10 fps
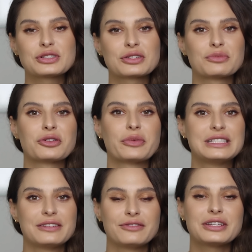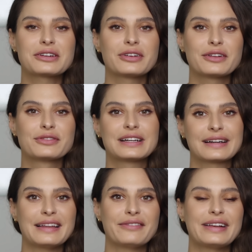чтобы оно мотивировало,
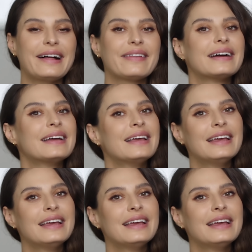вдохновляло.